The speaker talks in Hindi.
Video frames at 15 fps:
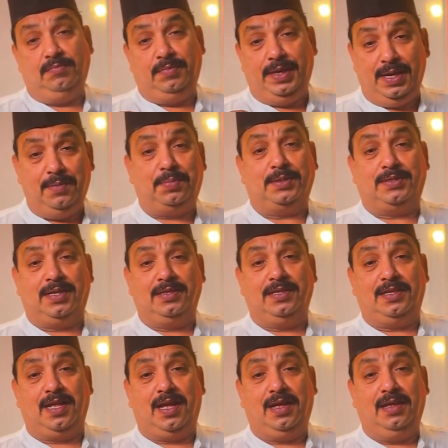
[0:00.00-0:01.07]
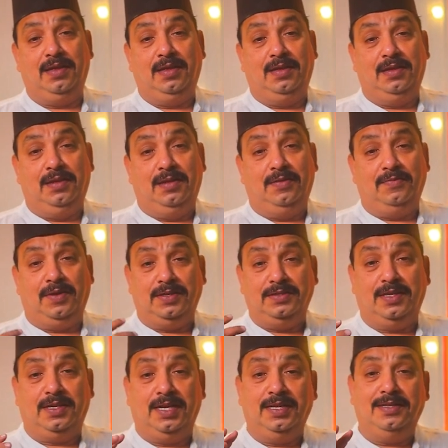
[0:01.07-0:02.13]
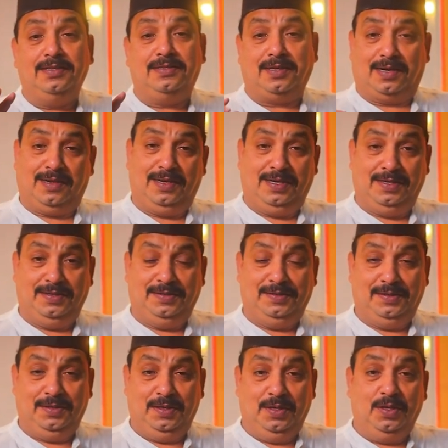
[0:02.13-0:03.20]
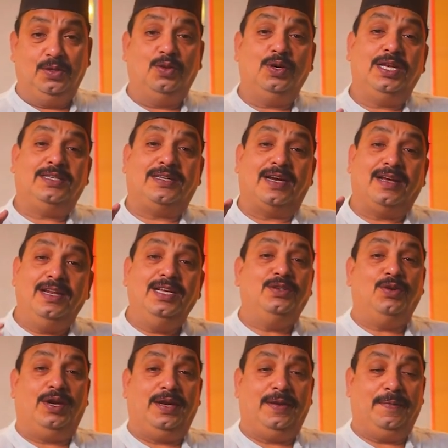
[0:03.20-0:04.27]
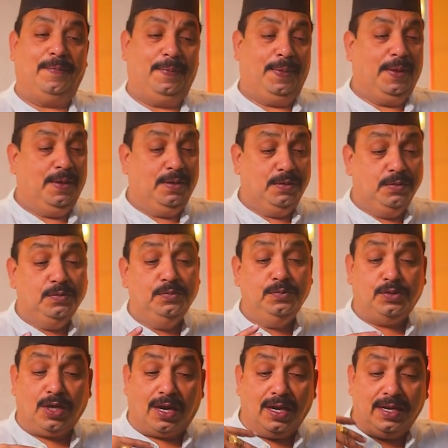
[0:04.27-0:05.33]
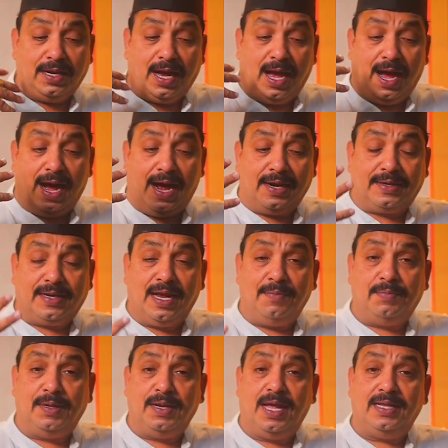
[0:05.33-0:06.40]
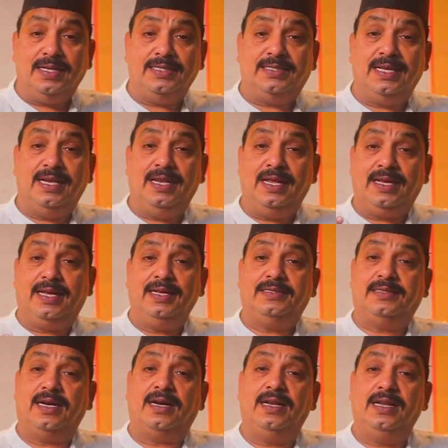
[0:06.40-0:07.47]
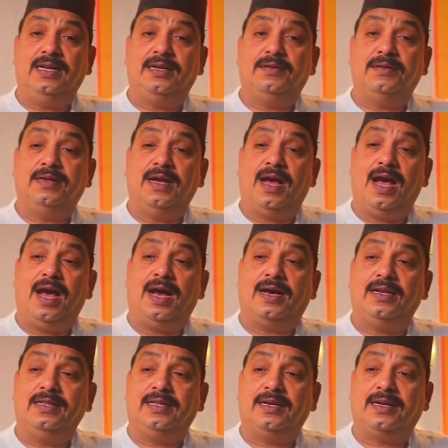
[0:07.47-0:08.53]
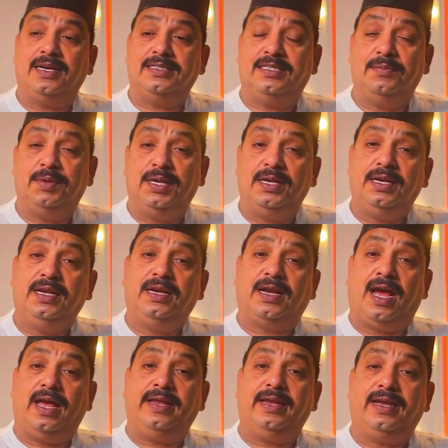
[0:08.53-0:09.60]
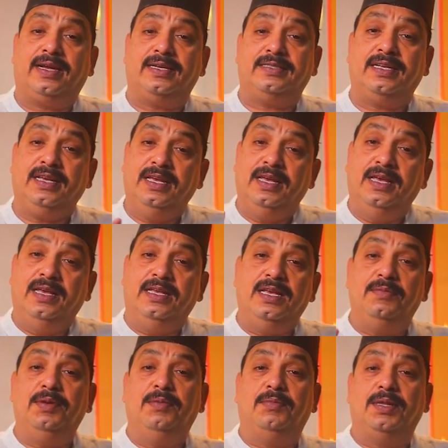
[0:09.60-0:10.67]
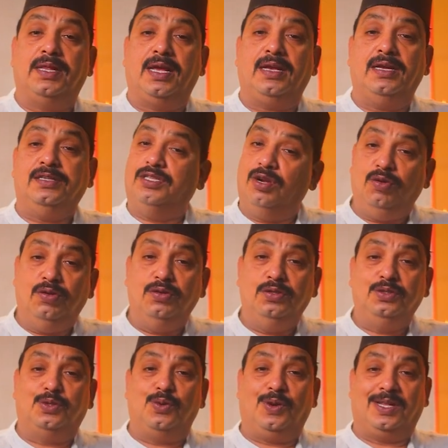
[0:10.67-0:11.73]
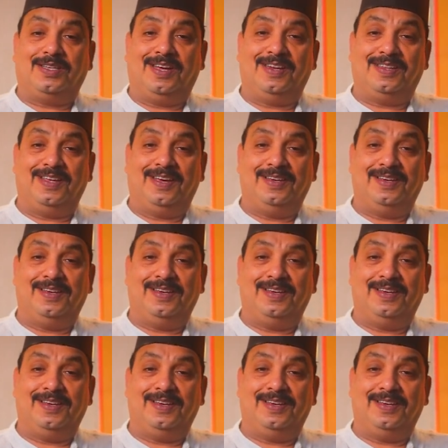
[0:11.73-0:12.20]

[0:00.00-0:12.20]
मेरे पसंदीदा व्यंजन है चकली तो ये चकली जो है चकली का आटा बनाने से लेके चकली आखिरी तक कैसे बनेगी खाएंगे कैसे ये भी हम बताएंगे चलो शुरुआत करते